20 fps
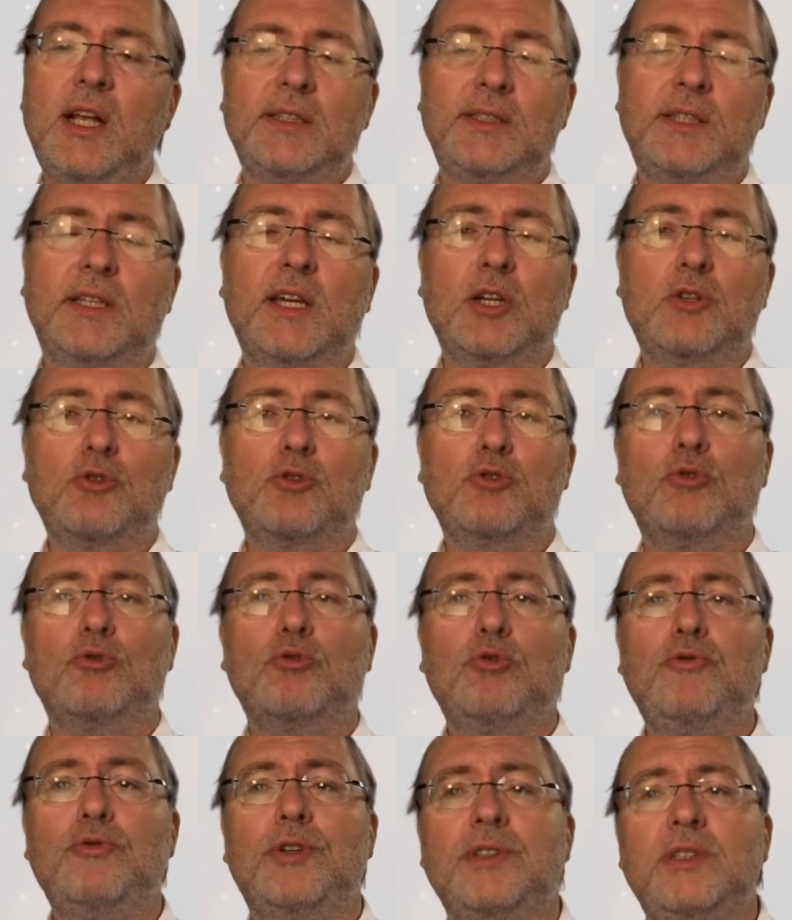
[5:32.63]
C'est quelque chose
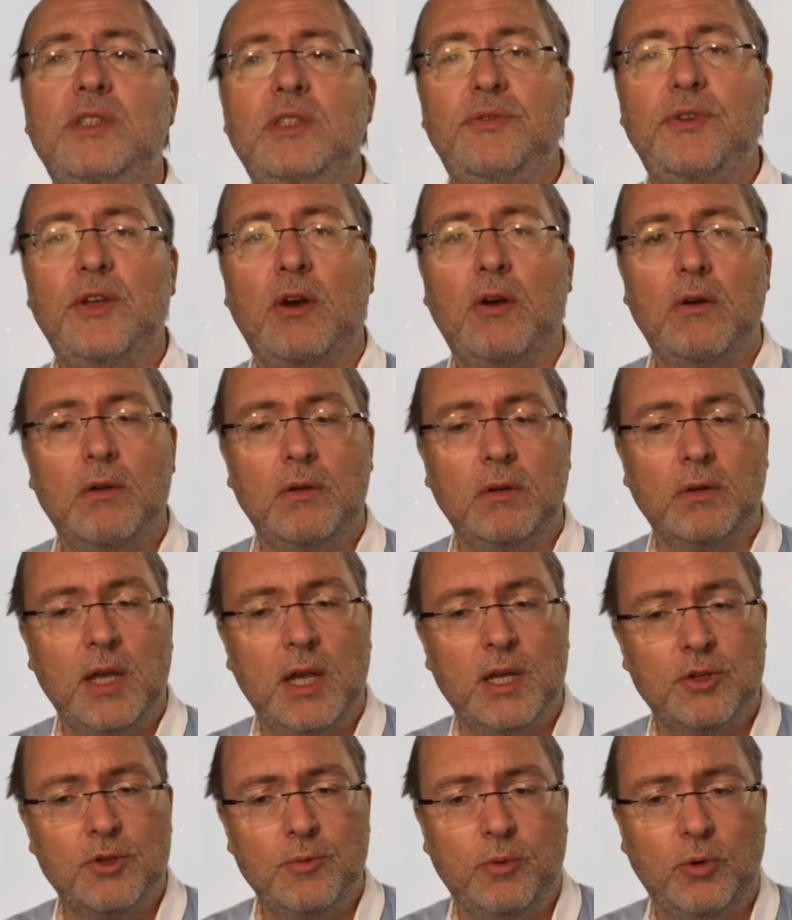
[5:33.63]
qu'on trouve dans différents
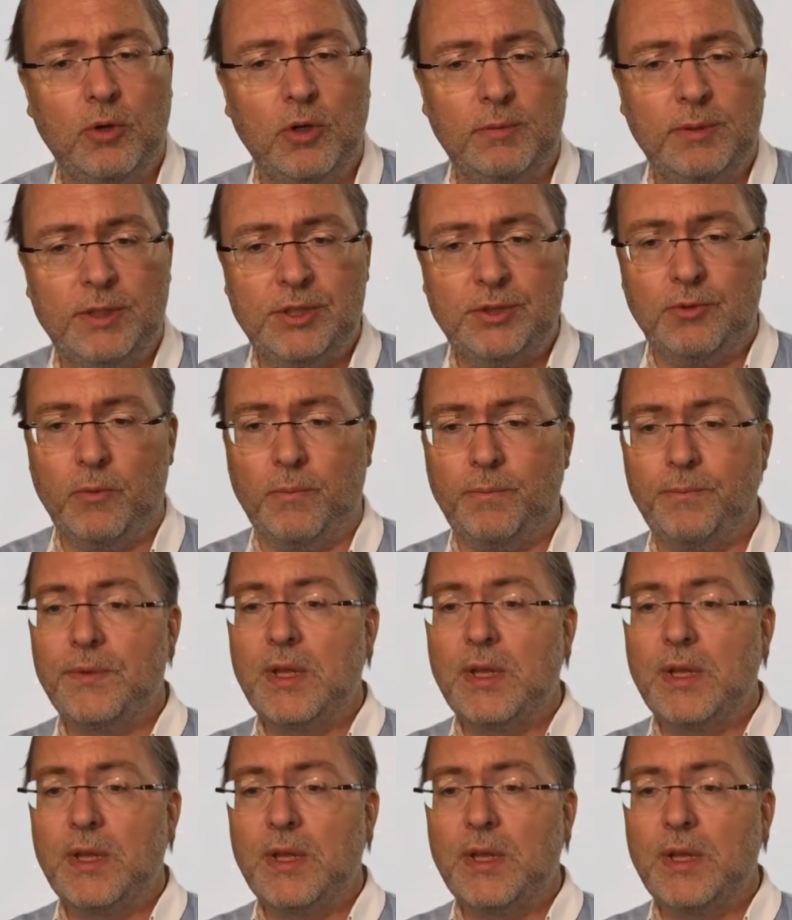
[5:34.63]
langages de programmation.